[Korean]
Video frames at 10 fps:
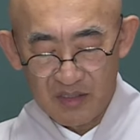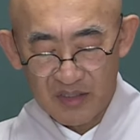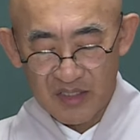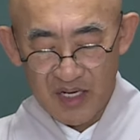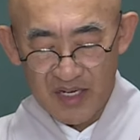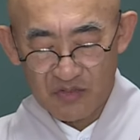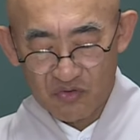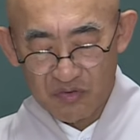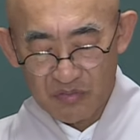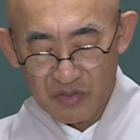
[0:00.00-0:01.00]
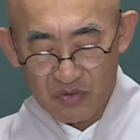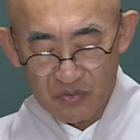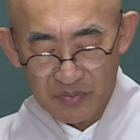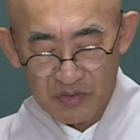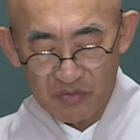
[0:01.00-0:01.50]

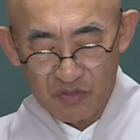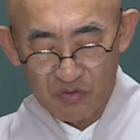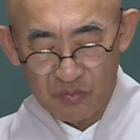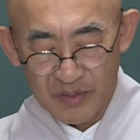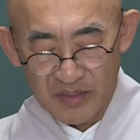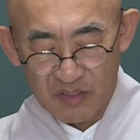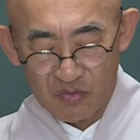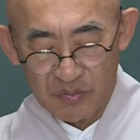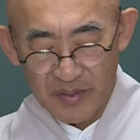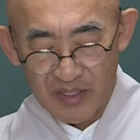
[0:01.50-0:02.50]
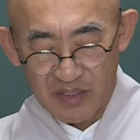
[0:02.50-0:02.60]
사중비구 비구니 우바세 우바이